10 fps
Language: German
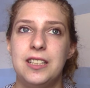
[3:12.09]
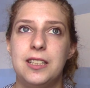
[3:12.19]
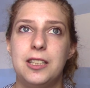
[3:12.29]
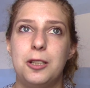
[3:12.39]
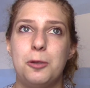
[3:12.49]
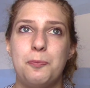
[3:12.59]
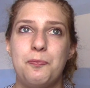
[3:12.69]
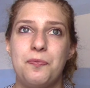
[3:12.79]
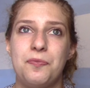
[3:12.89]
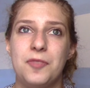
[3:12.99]

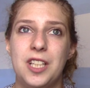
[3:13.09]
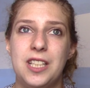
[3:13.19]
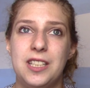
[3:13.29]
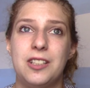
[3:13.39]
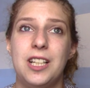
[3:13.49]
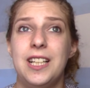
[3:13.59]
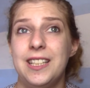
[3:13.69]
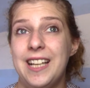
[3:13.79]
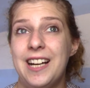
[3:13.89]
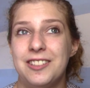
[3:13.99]
Ähm, Genau.
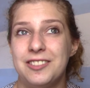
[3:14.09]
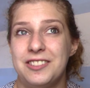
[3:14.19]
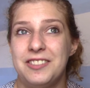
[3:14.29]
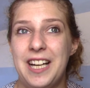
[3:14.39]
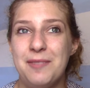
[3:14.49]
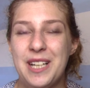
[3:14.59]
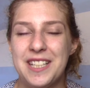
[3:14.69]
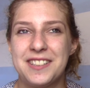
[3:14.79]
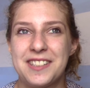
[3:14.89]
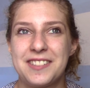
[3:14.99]
Ja, und wir haben
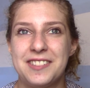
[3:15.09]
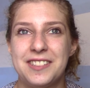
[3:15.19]
halt noch so